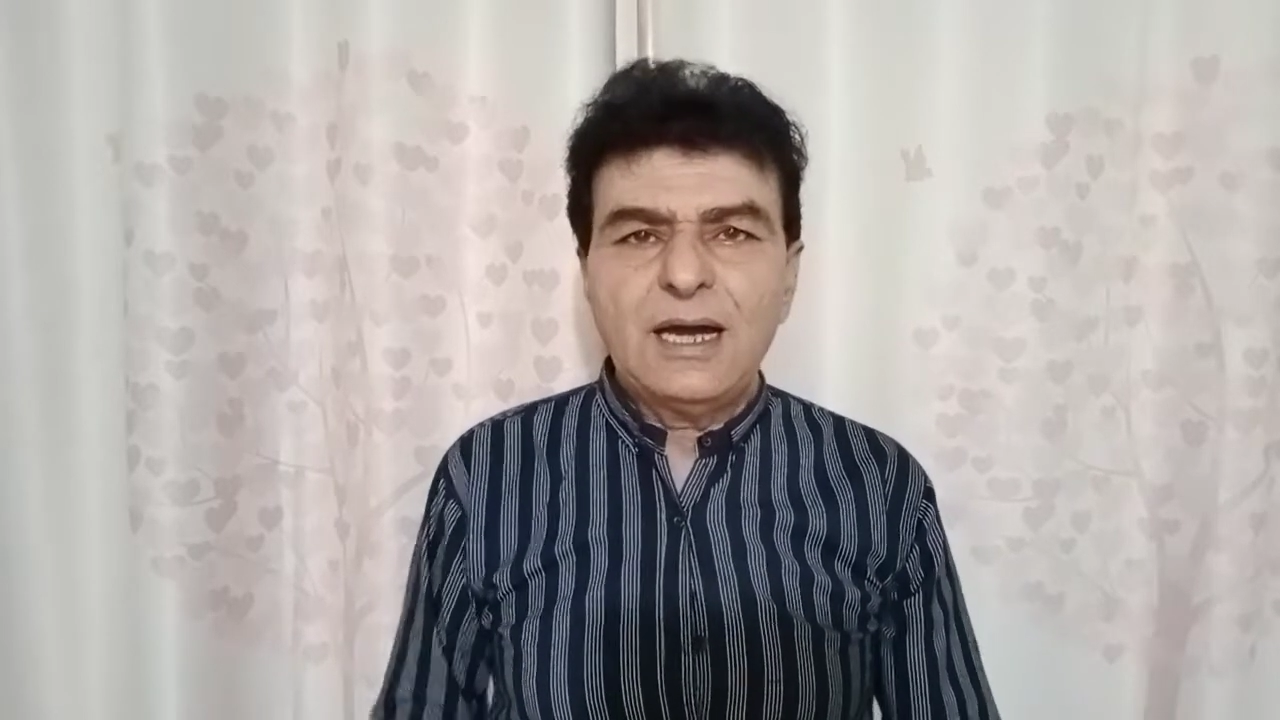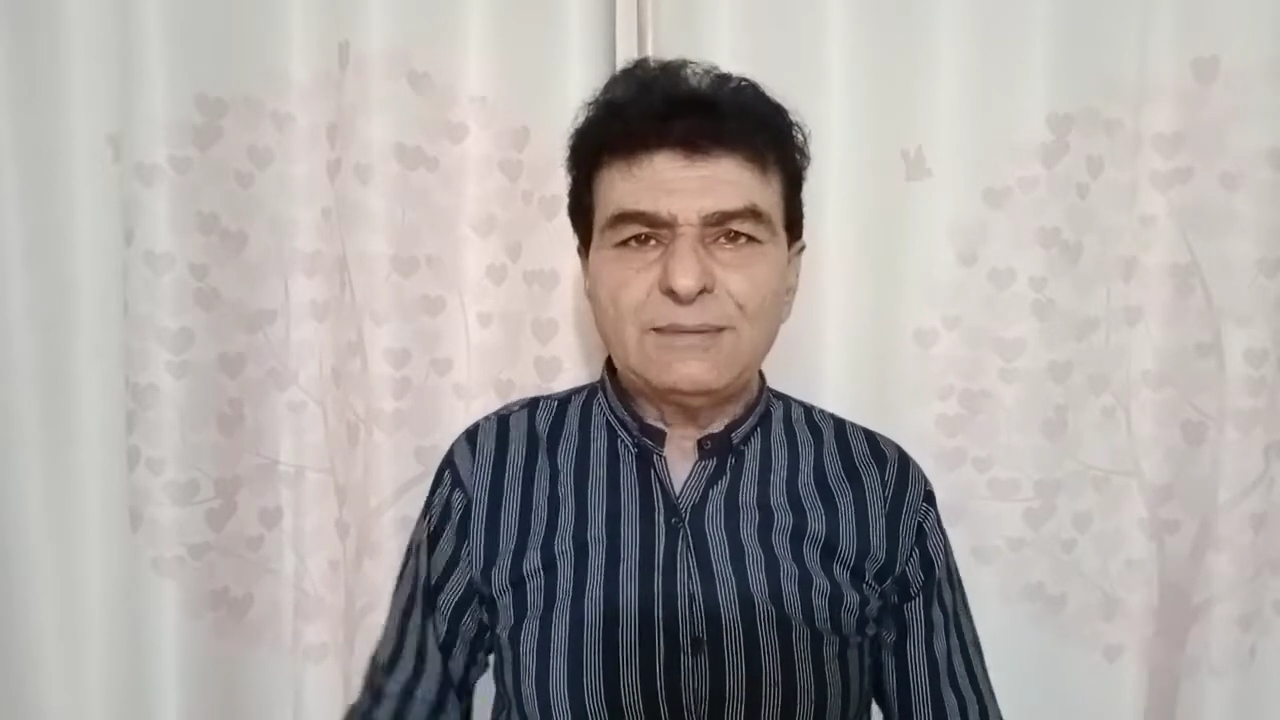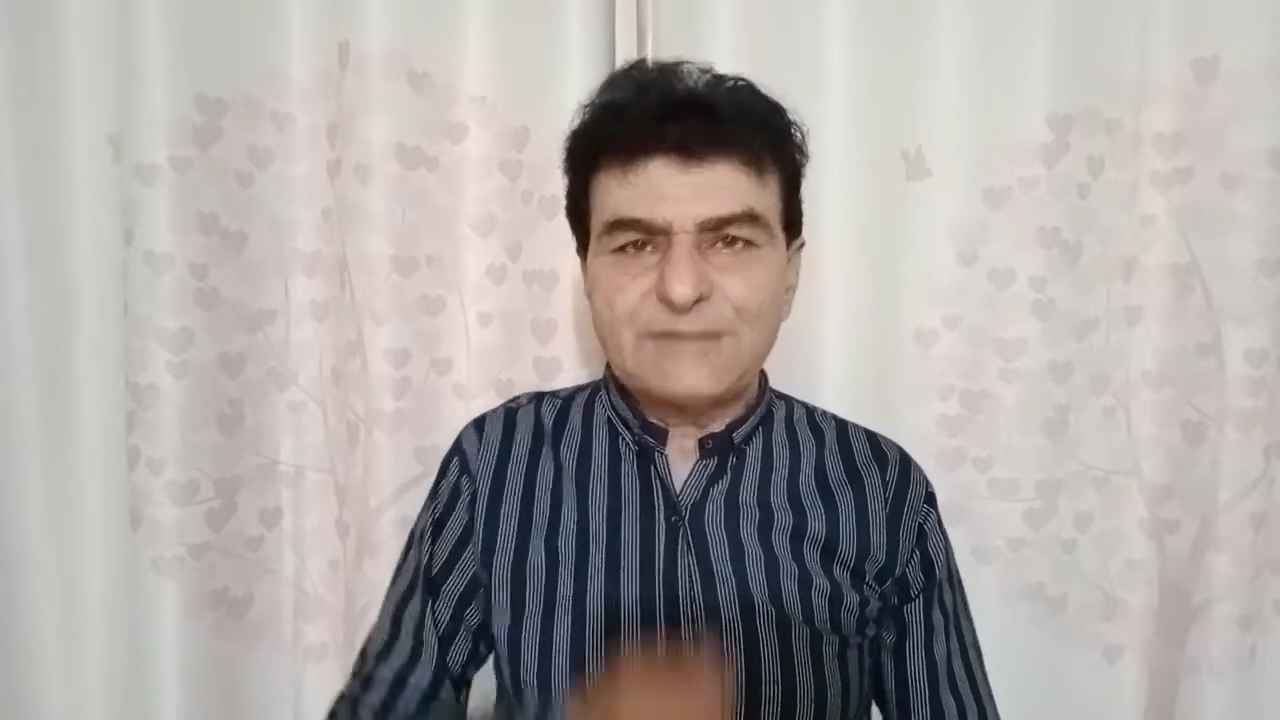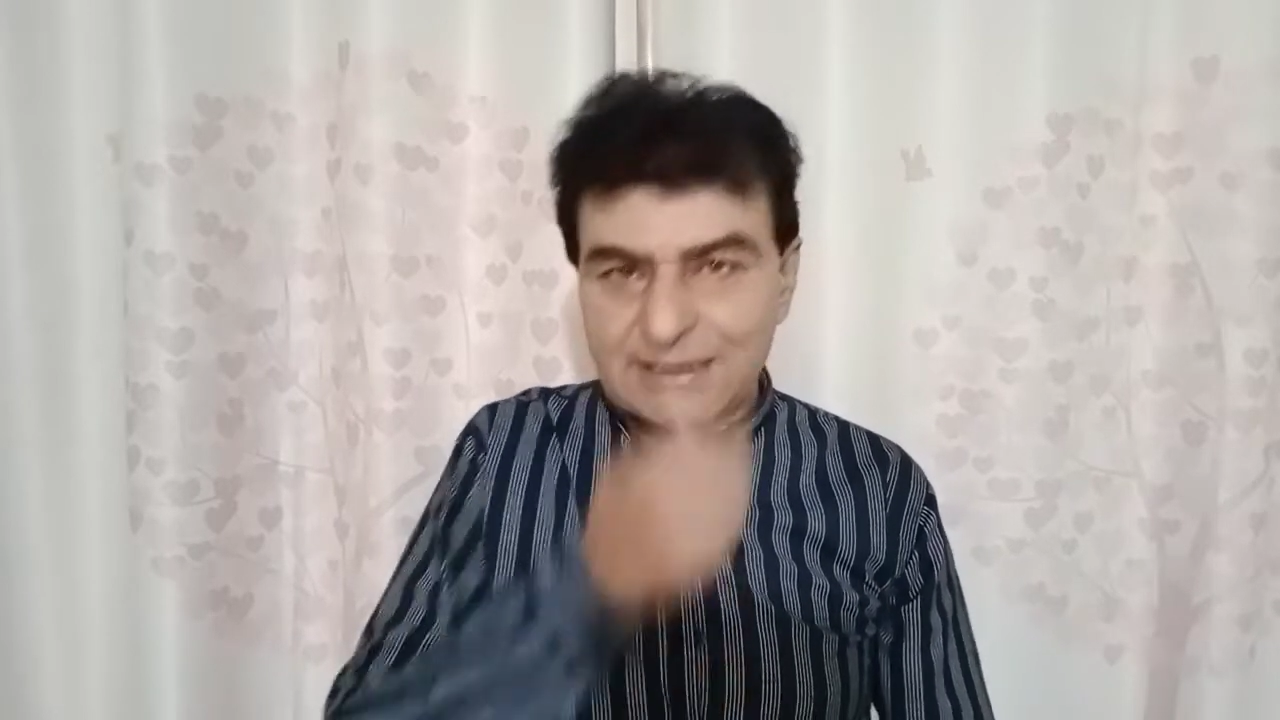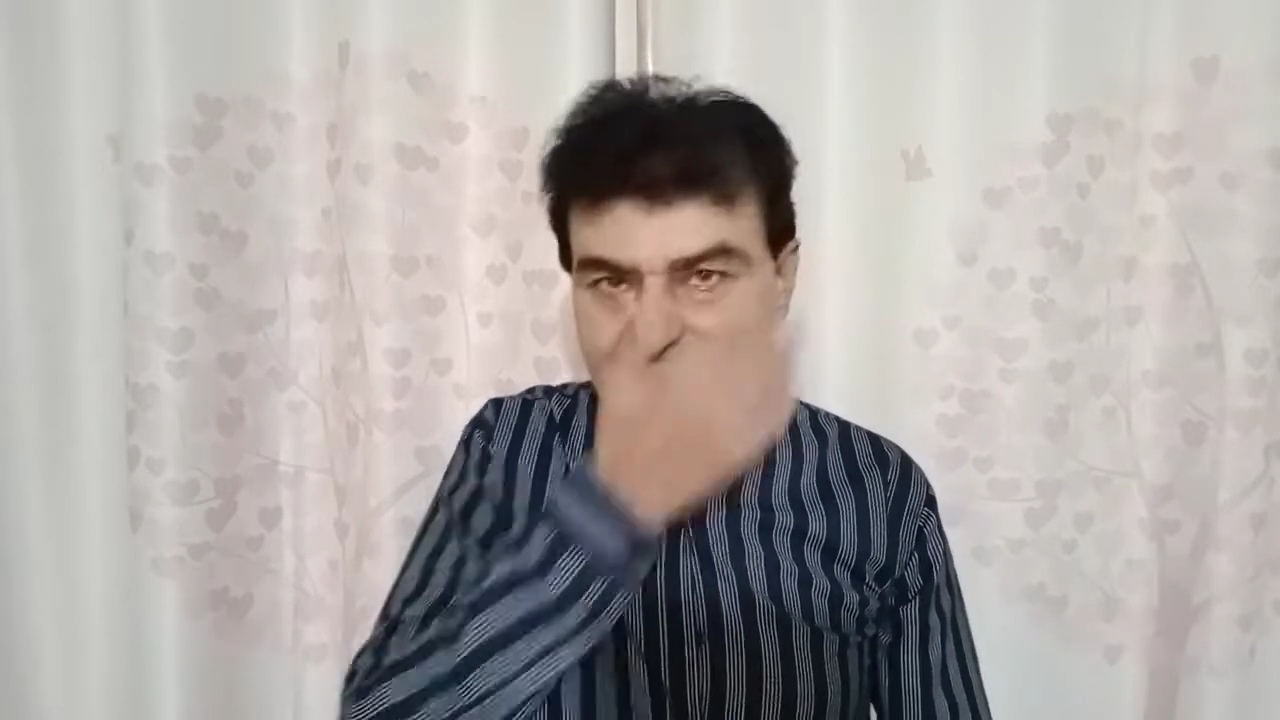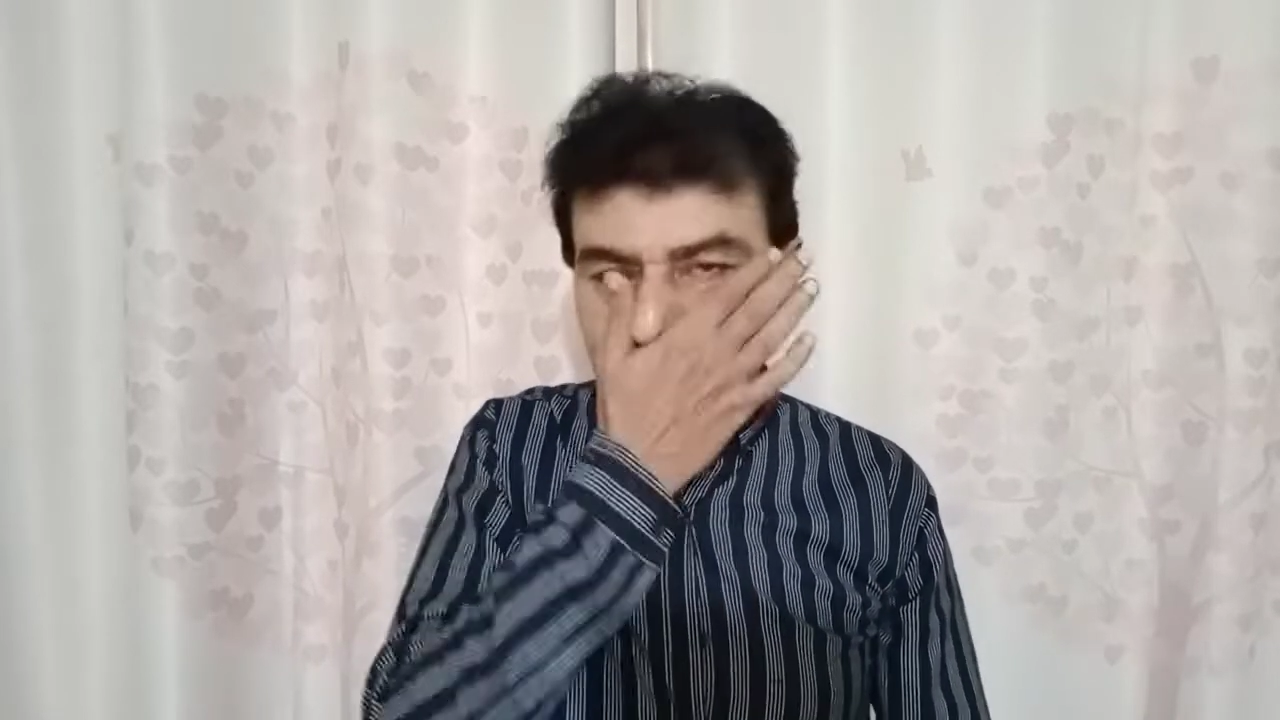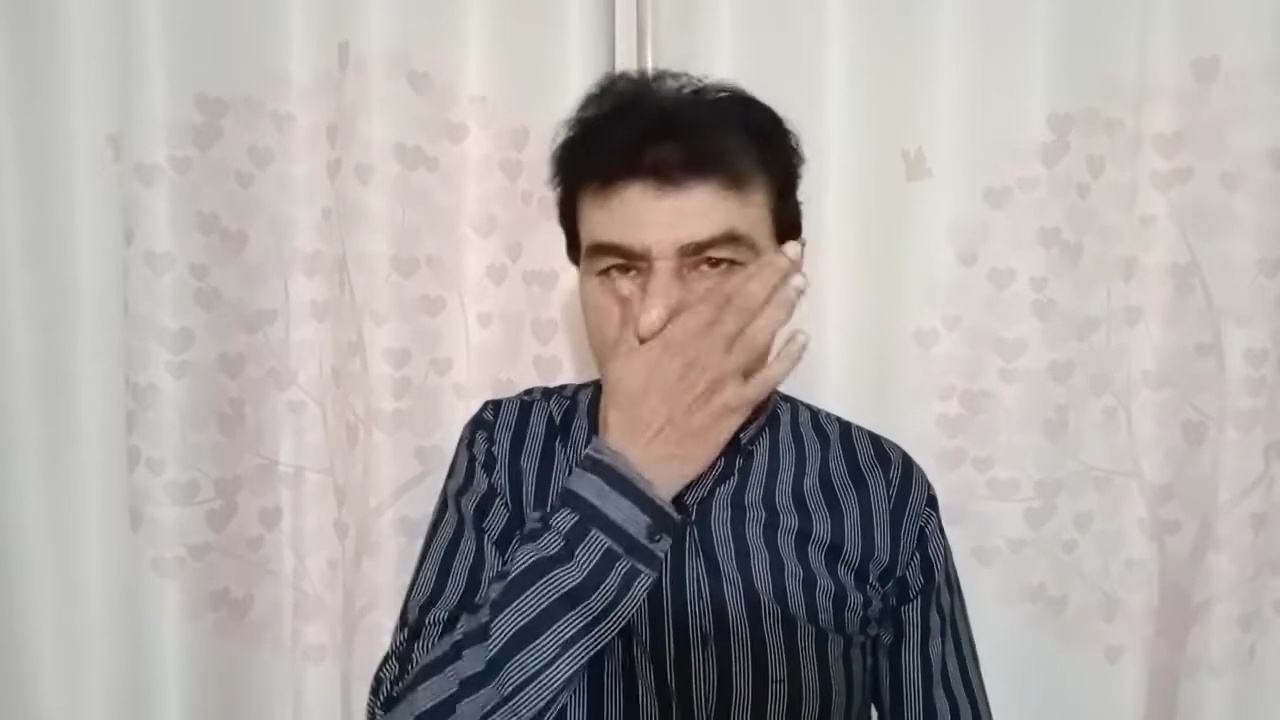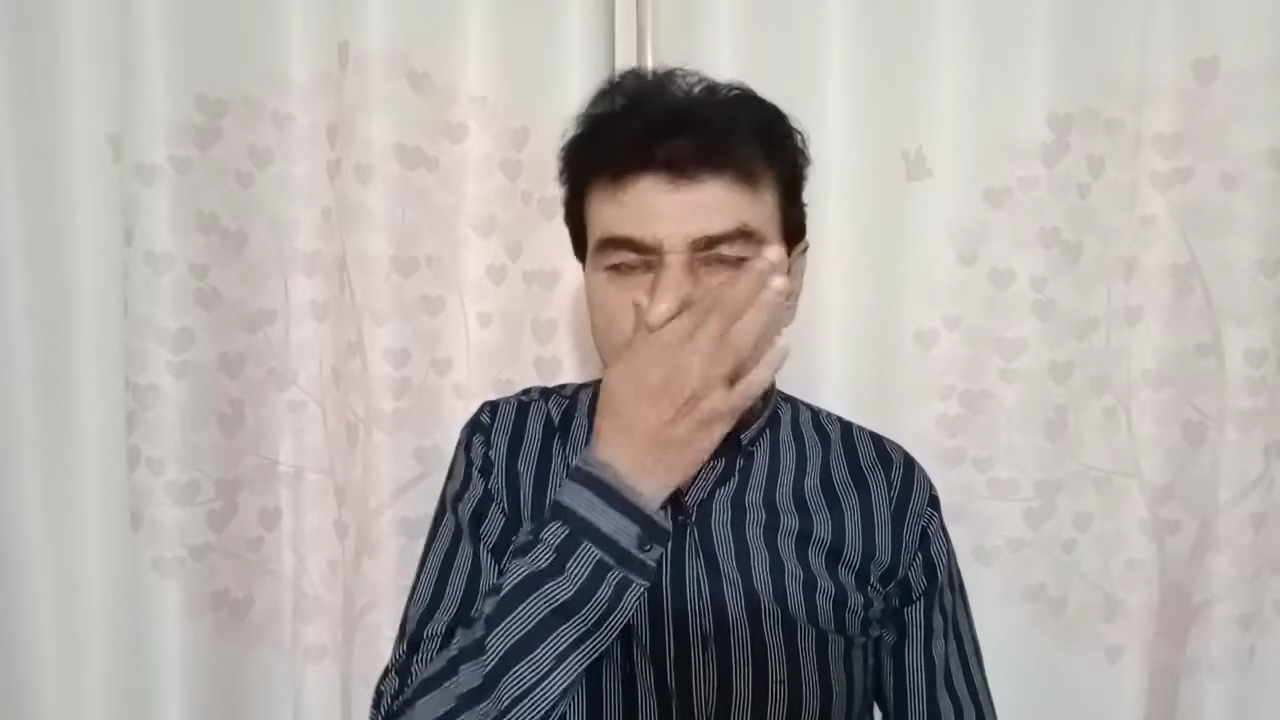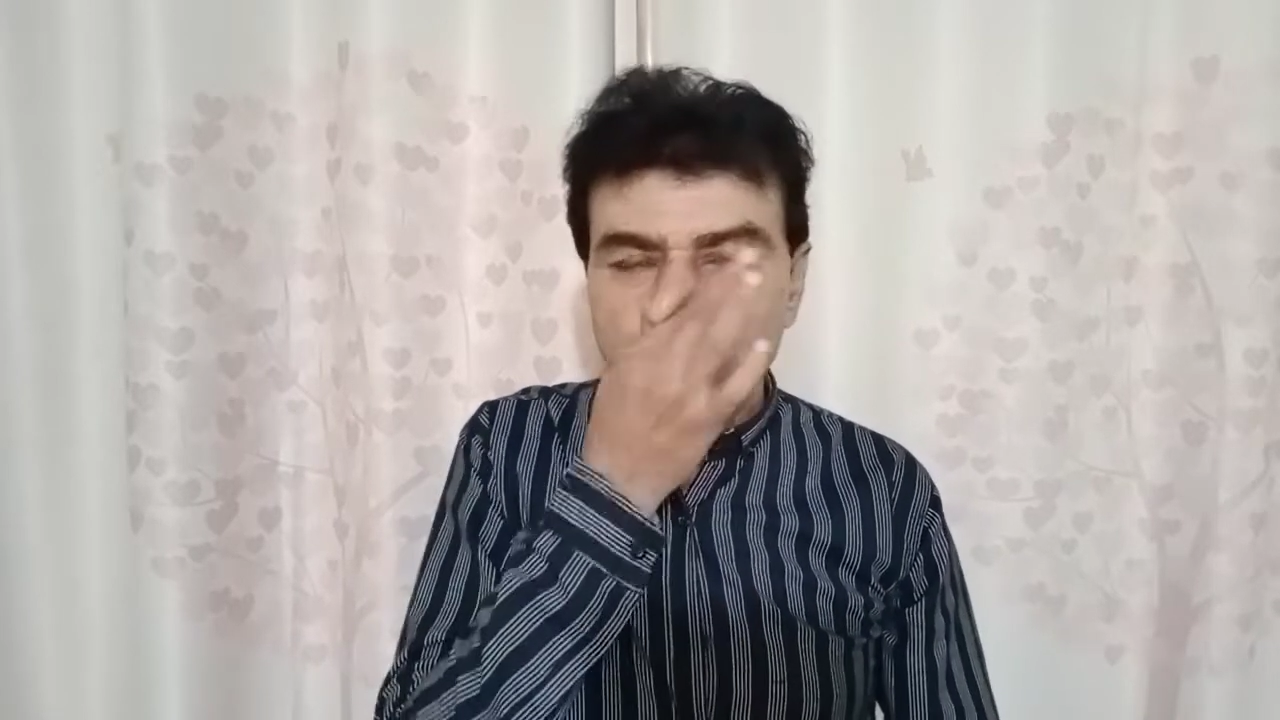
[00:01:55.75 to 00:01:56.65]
अब जैसे